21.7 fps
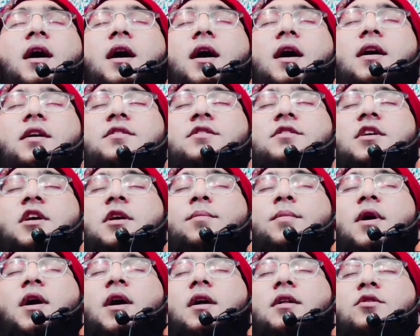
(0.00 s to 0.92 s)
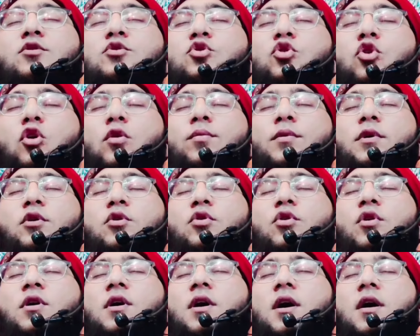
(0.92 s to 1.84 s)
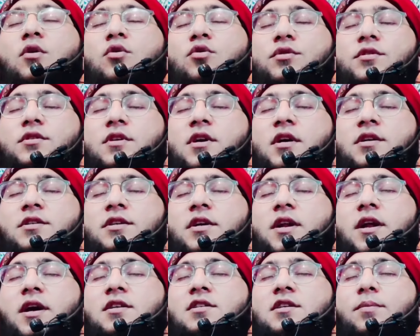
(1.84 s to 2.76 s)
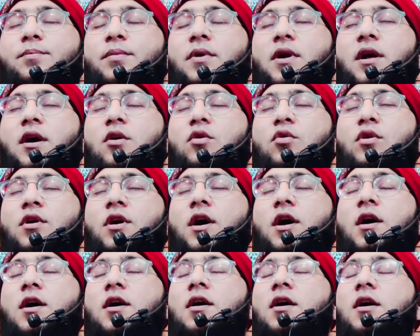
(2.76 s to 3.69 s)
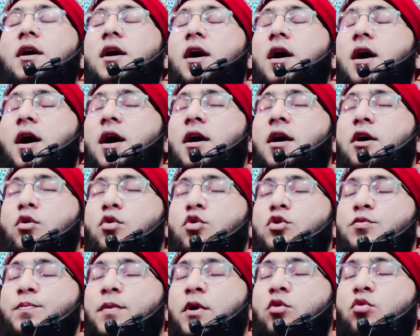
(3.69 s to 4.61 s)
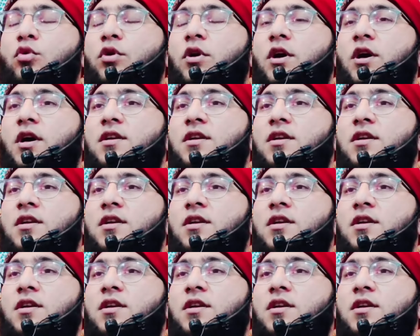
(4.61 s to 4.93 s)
आज के बाद जो भी होगा उसका जनाजा पढ़ाऊंगा अगर उस पर कोई